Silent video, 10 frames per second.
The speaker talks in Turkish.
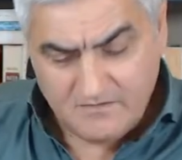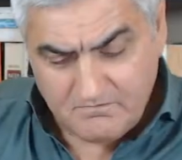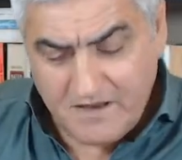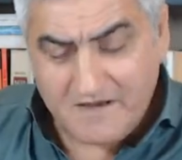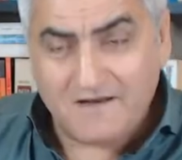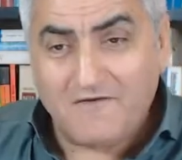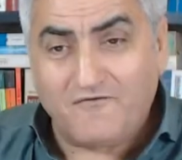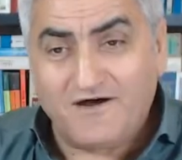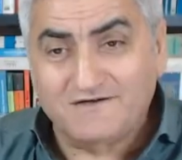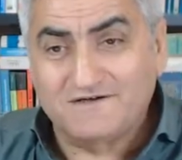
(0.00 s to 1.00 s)
Ben ne
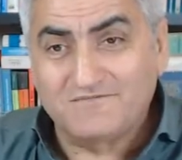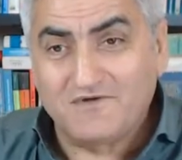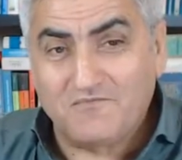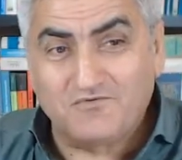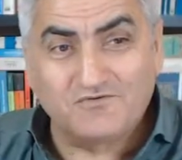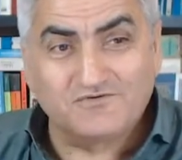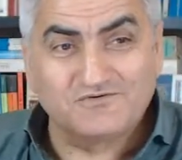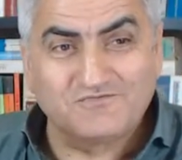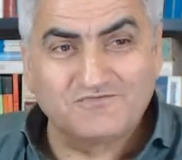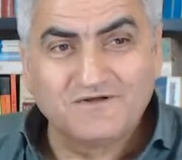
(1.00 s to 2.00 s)
falcıyım ne
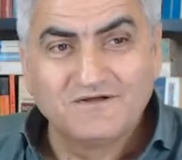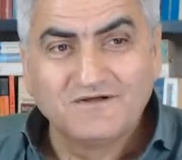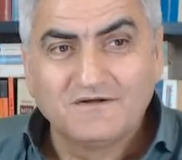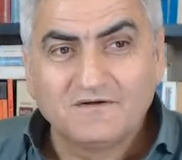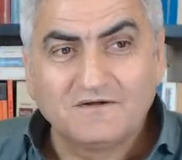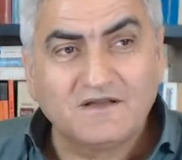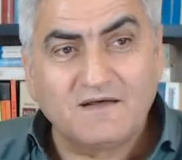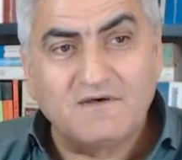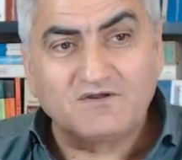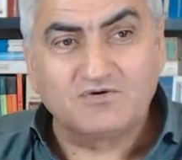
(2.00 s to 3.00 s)
büyücüyüm ne de
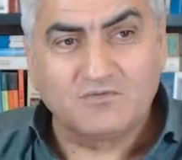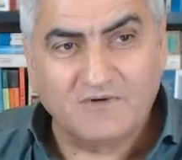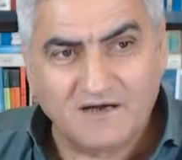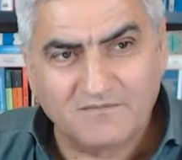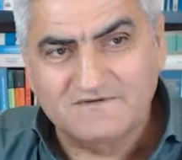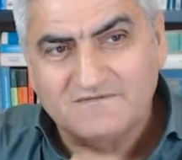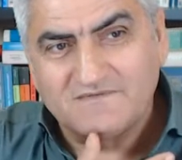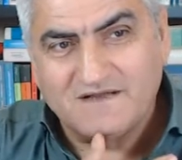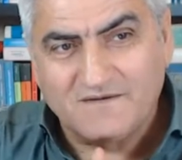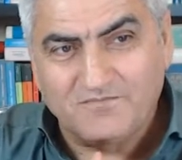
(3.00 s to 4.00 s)
medyumum. Hani bizim
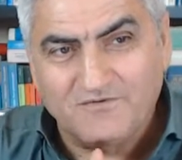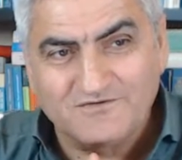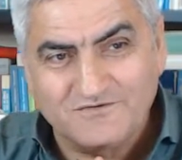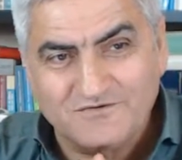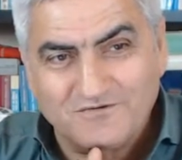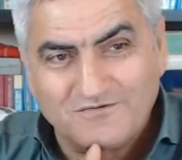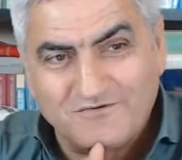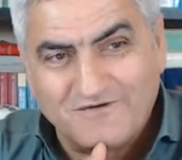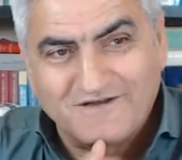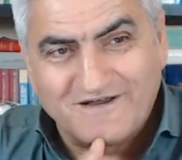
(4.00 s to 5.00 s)
bir tane profesör doktor
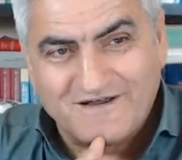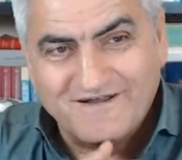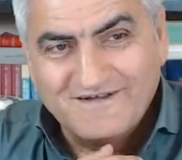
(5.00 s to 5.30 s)
var ya